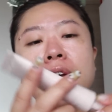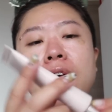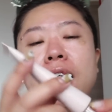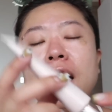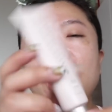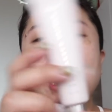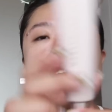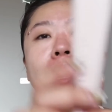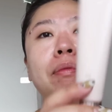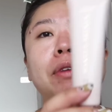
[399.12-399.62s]

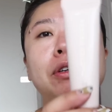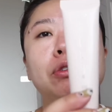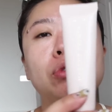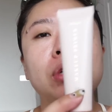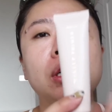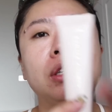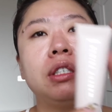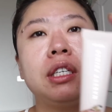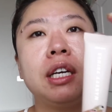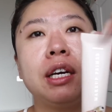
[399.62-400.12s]
A.M 的
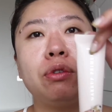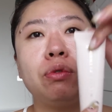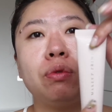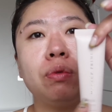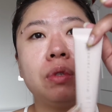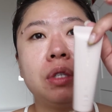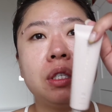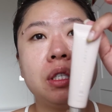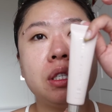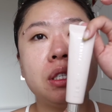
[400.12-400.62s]
妆前
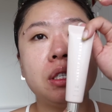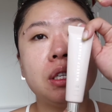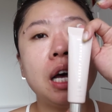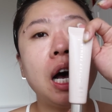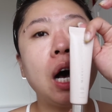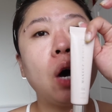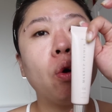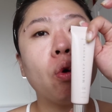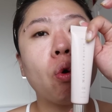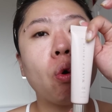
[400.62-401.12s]
乳四
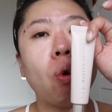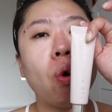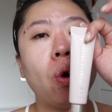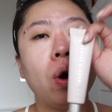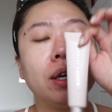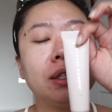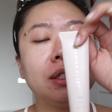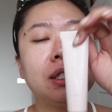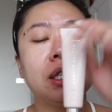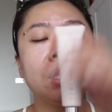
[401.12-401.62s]
号
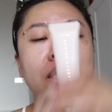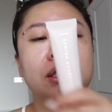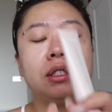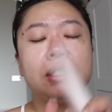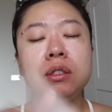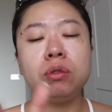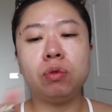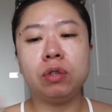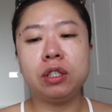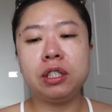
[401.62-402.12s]
光，这个
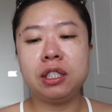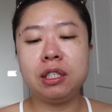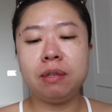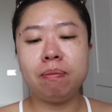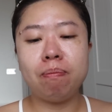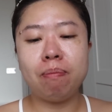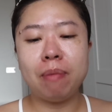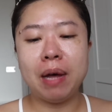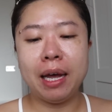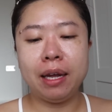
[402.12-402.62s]
是我
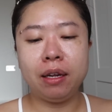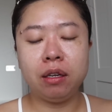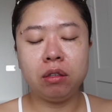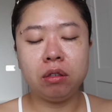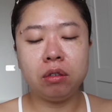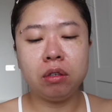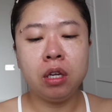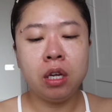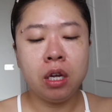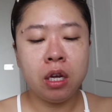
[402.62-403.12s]
新买
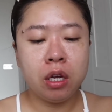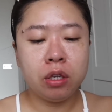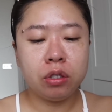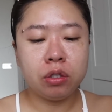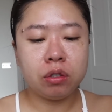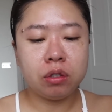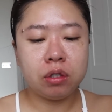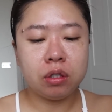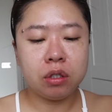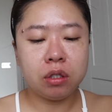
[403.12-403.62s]
的，
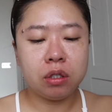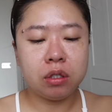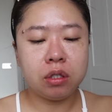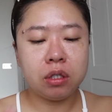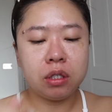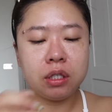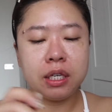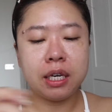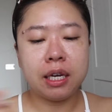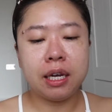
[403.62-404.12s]
就是
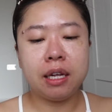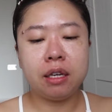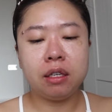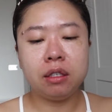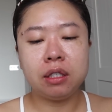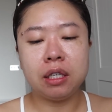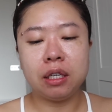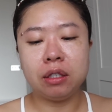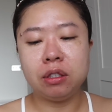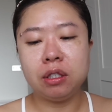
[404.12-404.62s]
之前 a l l
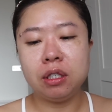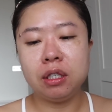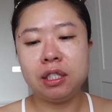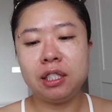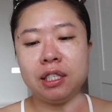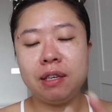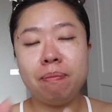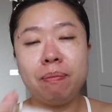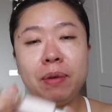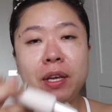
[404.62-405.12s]
i e 老师的
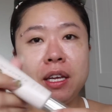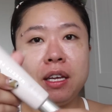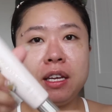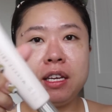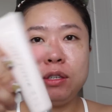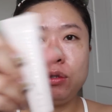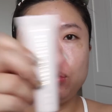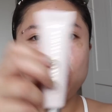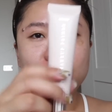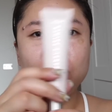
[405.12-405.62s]
新品
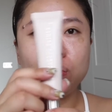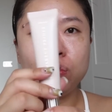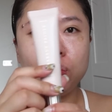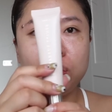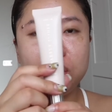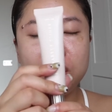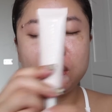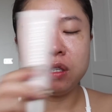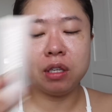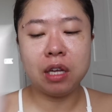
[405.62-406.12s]
一出，
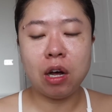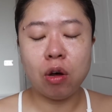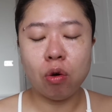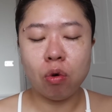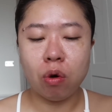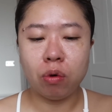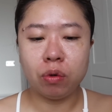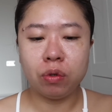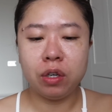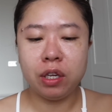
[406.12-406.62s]
四号
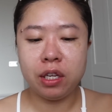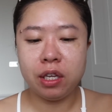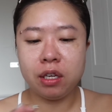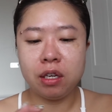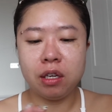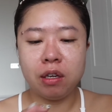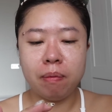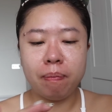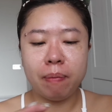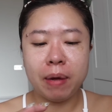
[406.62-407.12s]
光我就立
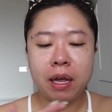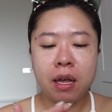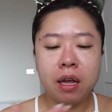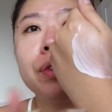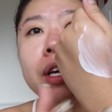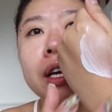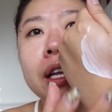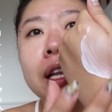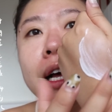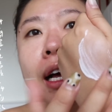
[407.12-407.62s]
刻买，
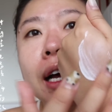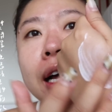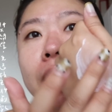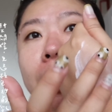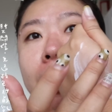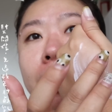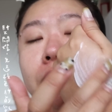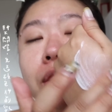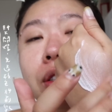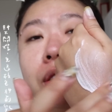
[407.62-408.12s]
给大家看
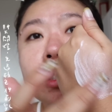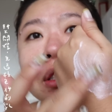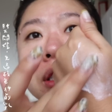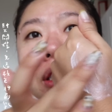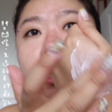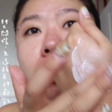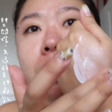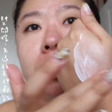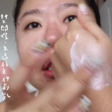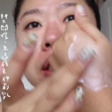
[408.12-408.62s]
它的质
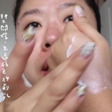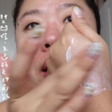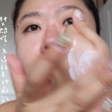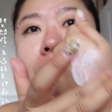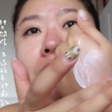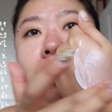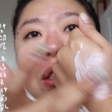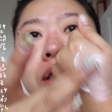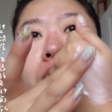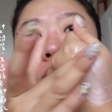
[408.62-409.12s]
地是也
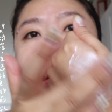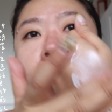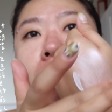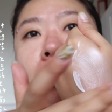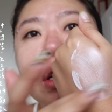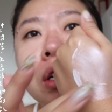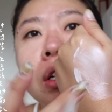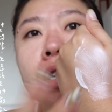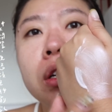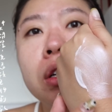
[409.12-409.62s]
是那种
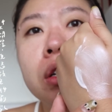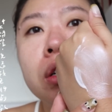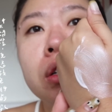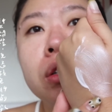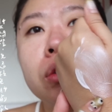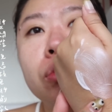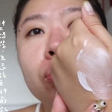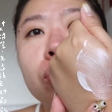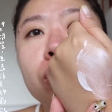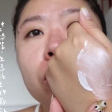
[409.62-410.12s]

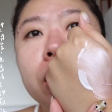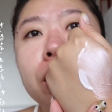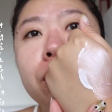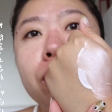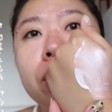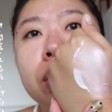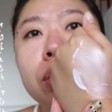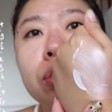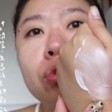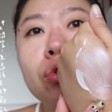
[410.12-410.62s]
水
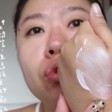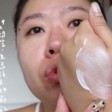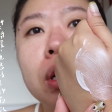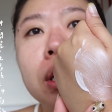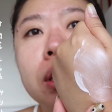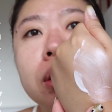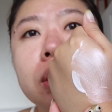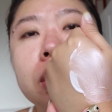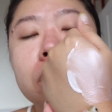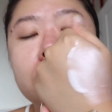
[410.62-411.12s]
润
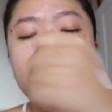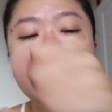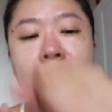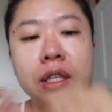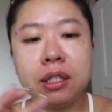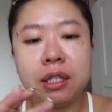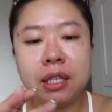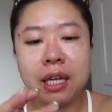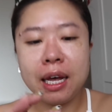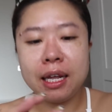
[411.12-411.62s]
状的，可
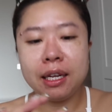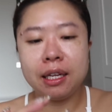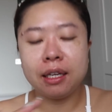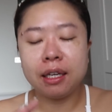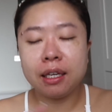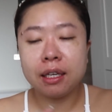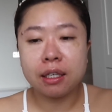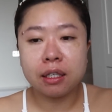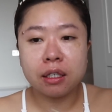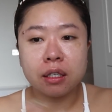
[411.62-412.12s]
是它的
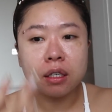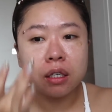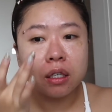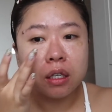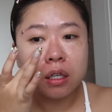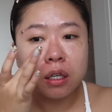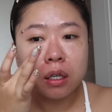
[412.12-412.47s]
那个